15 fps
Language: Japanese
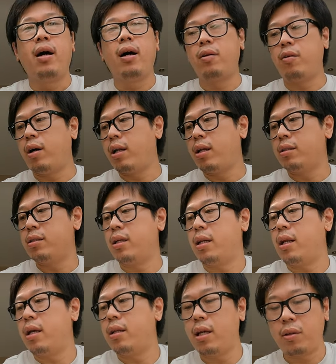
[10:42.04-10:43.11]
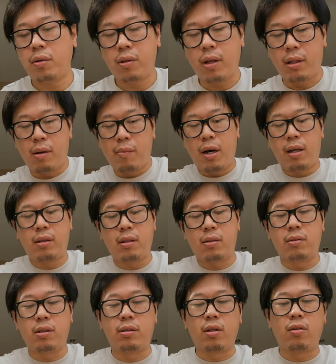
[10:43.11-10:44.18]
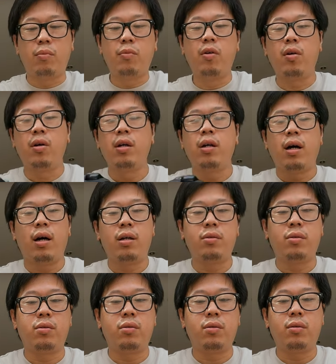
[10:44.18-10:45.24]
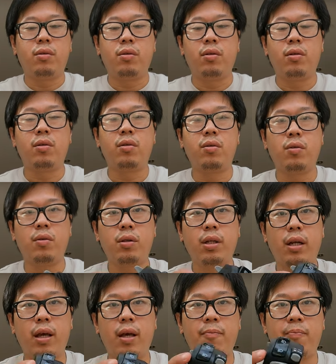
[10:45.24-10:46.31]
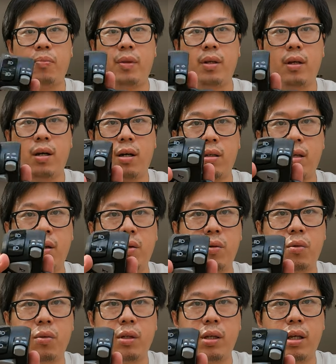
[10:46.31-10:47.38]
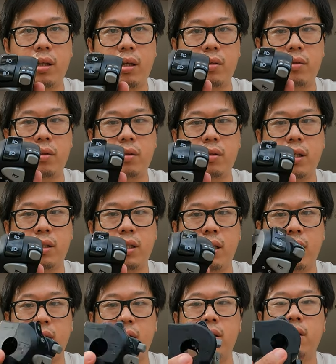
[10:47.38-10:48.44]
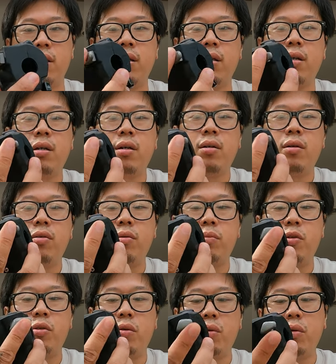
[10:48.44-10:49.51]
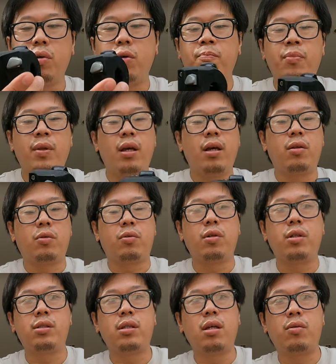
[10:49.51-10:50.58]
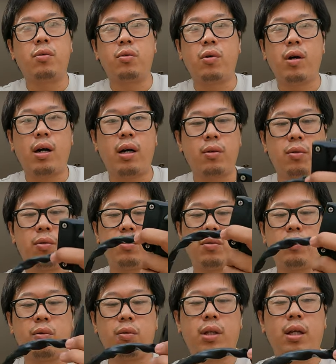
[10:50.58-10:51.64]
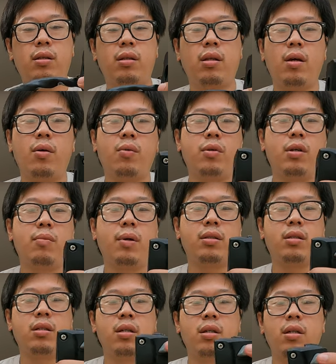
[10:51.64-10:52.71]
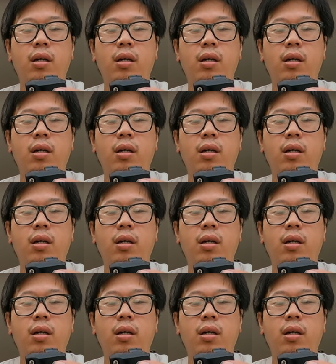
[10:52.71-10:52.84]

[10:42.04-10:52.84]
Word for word: あの話がねネットでは出回ってるんですけどもあのこんなね結構いけてるデザインのものを、えーと、取り付けることが可能となっております